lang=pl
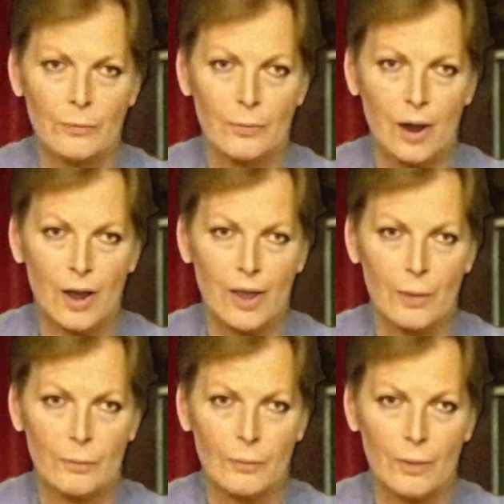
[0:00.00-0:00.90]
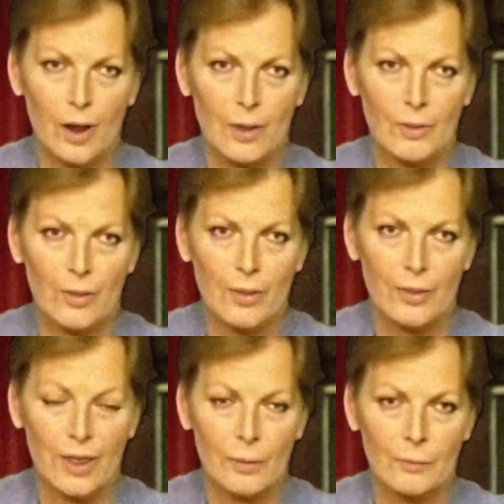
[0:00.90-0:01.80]
Moim
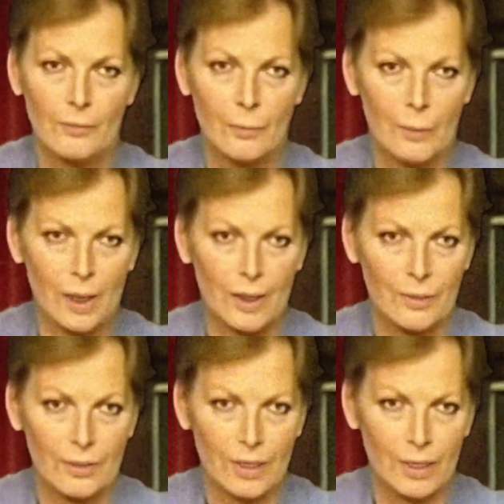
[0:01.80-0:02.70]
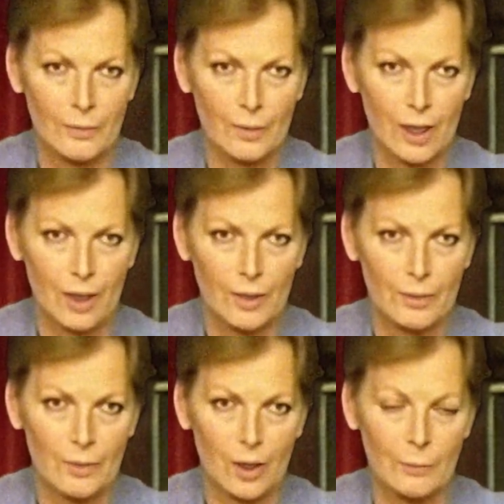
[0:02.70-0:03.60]
gościem wprost ze
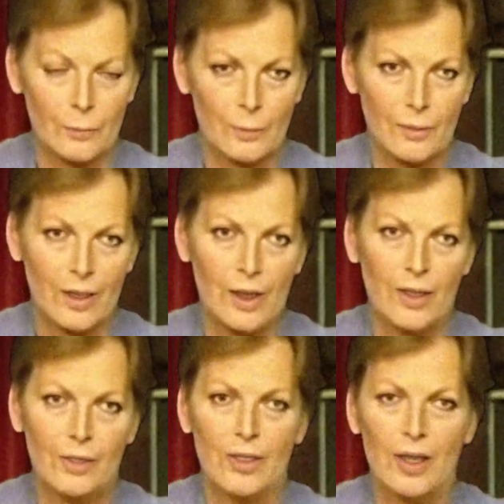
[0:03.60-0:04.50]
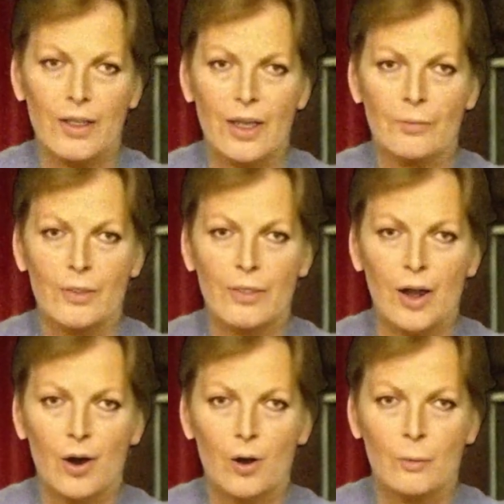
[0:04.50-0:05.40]
swojego domu, dzięki
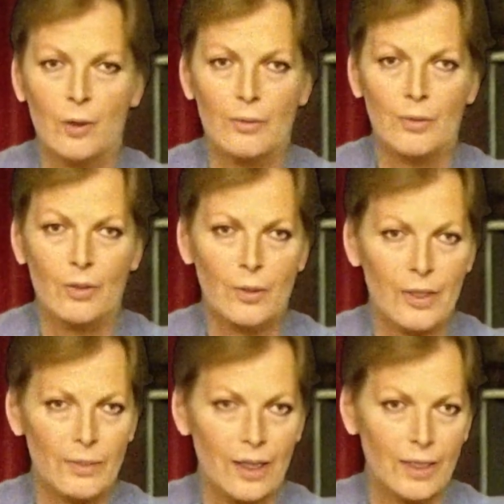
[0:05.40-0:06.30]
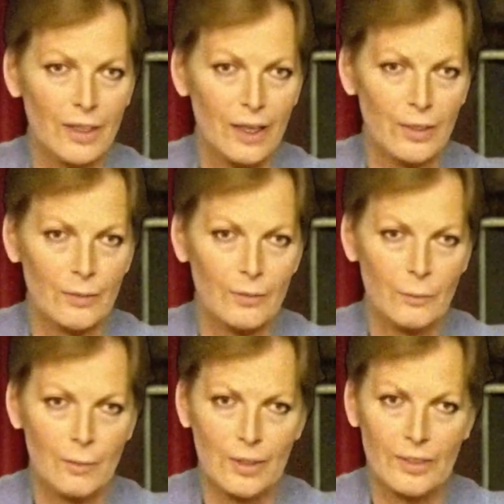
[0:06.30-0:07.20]
wideo łączu
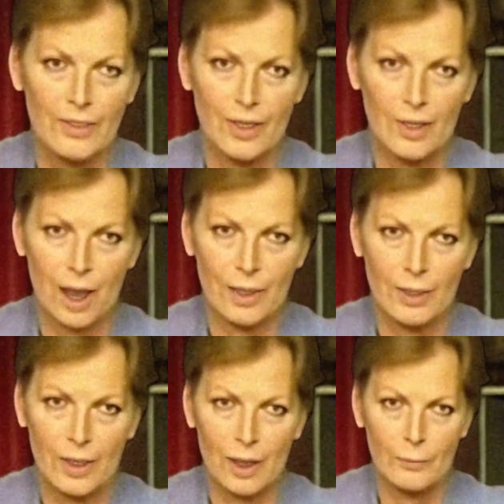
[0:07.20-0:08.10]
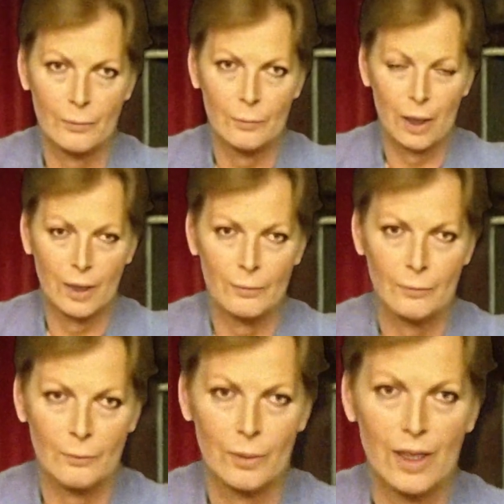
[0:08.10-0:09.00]
internetowemu, jest dzisiaj
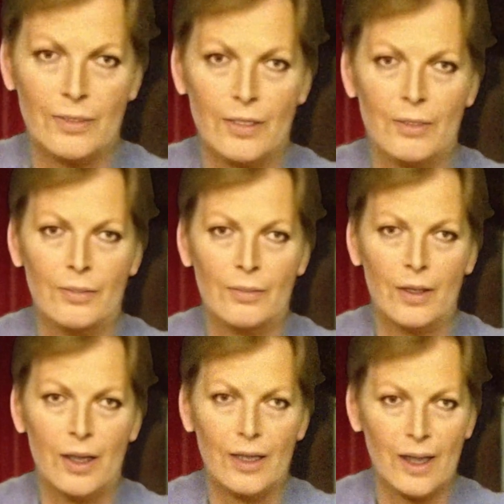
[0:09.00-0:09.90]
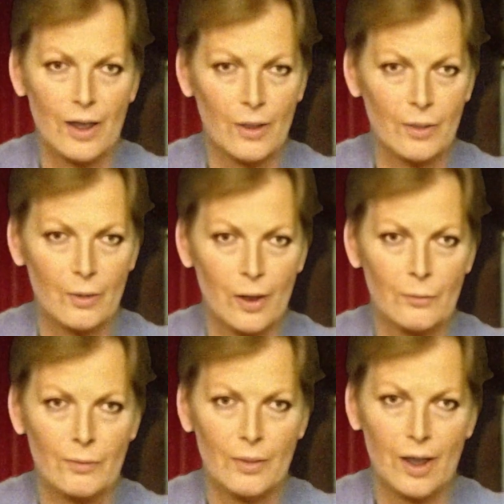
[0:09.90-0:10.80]
pan prezes
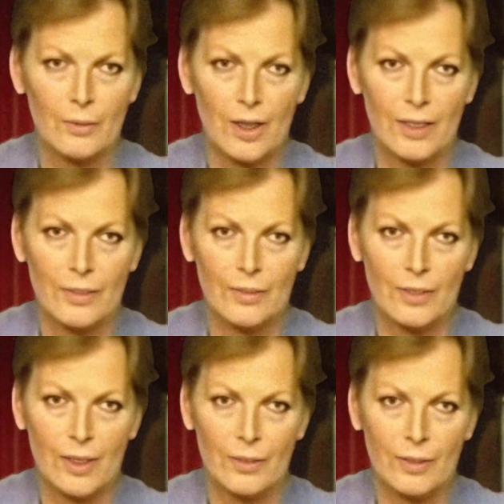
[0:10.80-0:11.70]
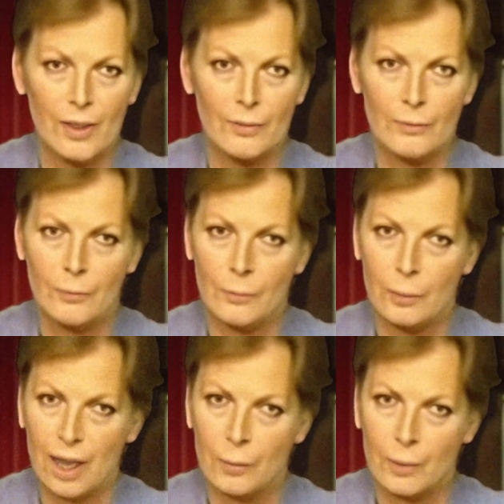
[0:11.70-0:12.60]
Jarosław Kaczyński.
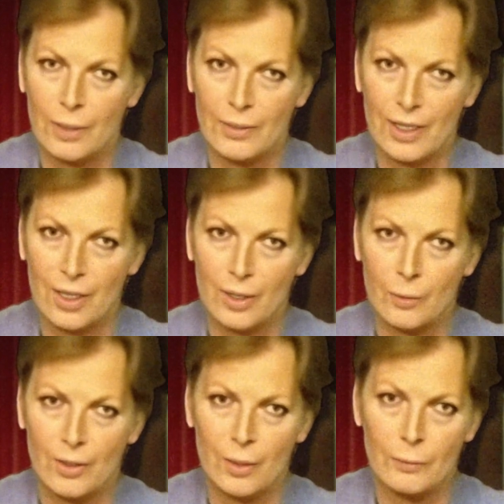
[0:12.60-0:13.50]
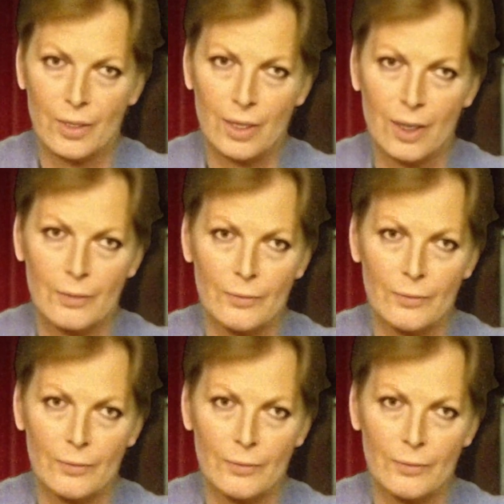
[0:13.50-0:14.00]
Panie prezesie, słyszymy się?